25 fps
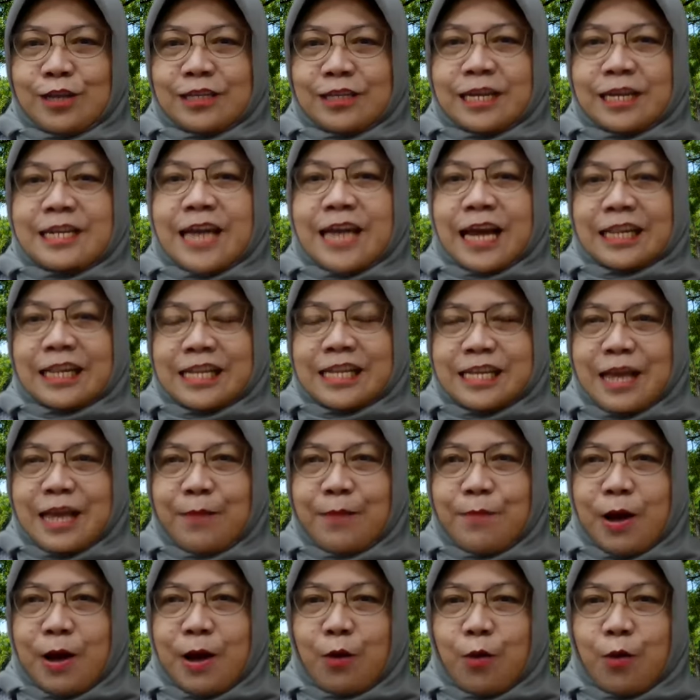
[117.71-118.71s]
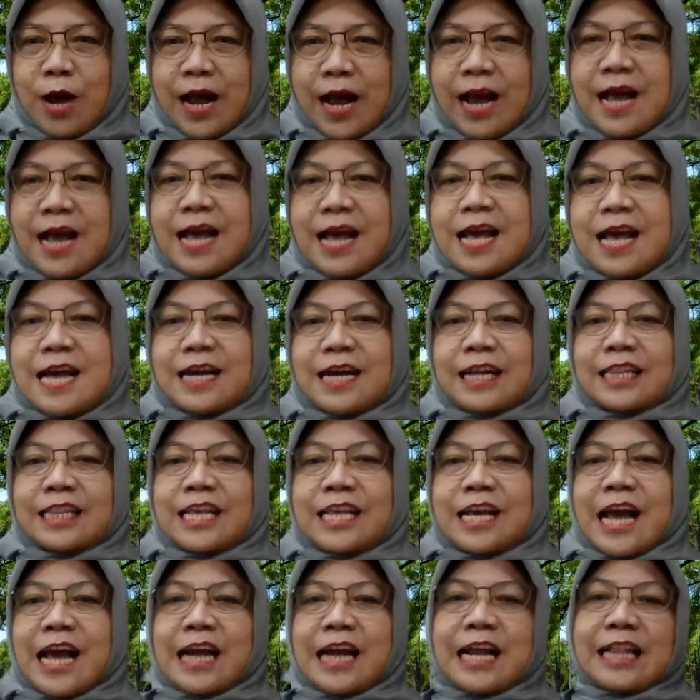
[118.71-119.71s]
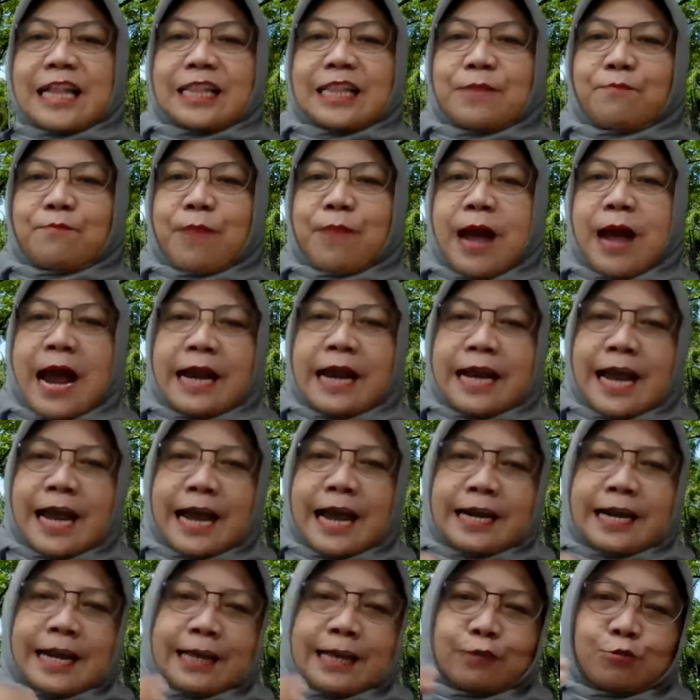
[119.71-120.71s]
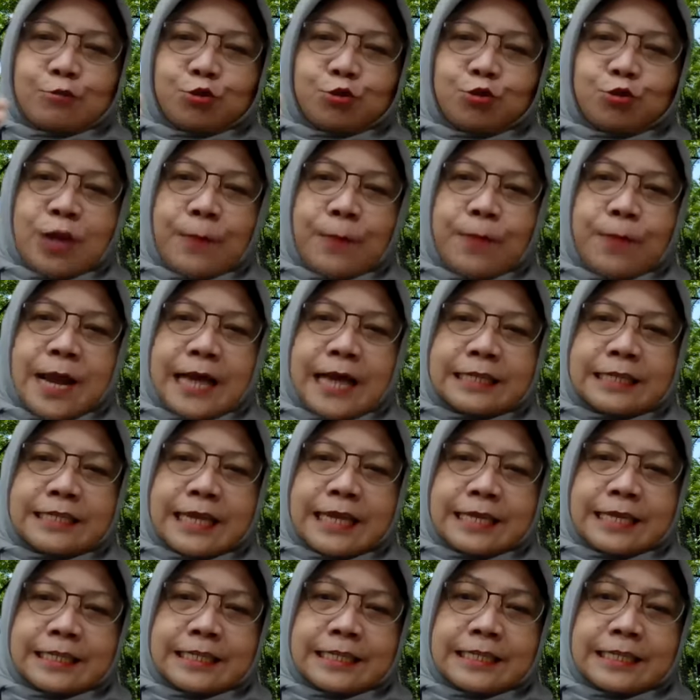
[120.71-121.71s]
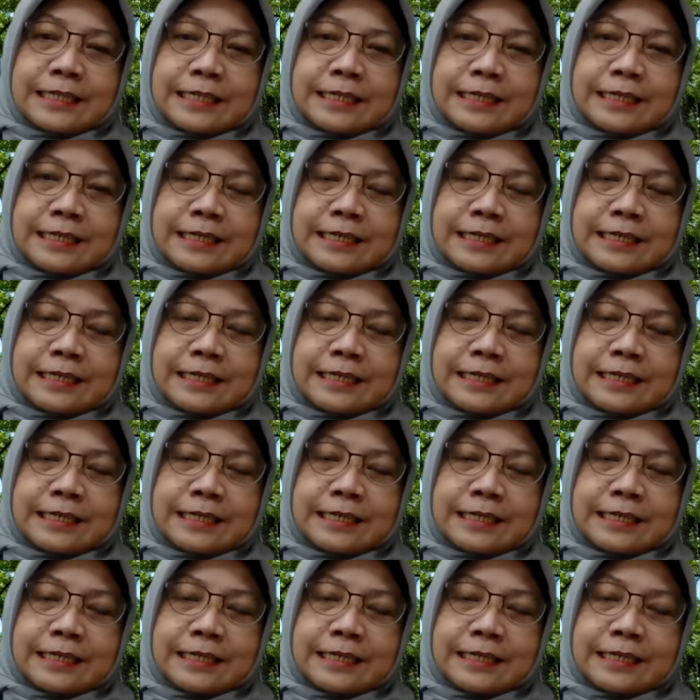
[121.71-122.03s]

jadi artinya bahwa ketika nanti anak-anak itu sudah belajar se